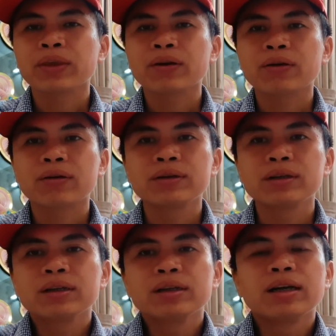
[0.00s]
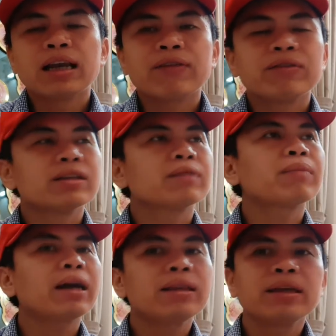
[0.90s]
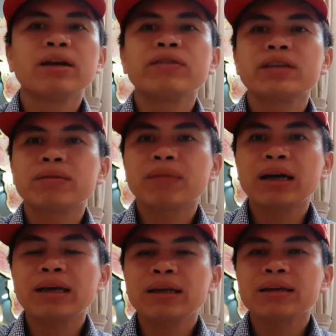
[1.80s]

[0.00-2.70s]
còn những người làm về dệt may thì hiểu về dệt may